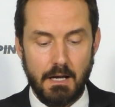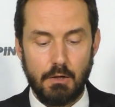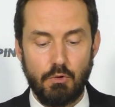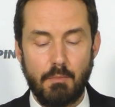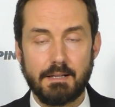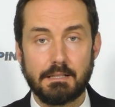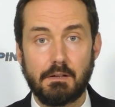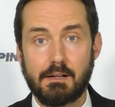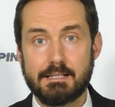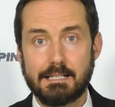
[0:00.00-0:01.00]
L'uomo è stato
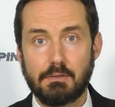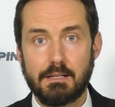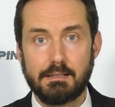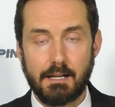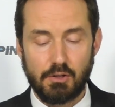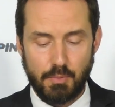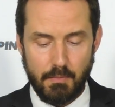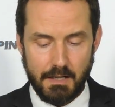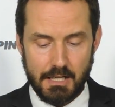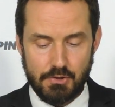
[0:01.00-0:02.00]
arrestato nel tardo
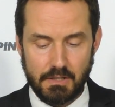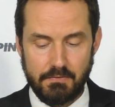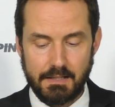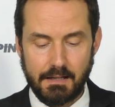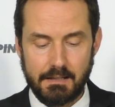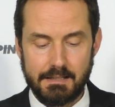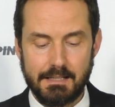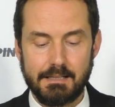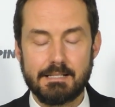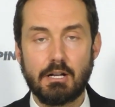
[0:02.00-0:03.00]
pomeriggio di venerdì
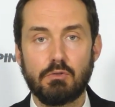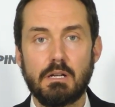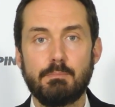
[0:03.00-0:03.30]
d'intesa con il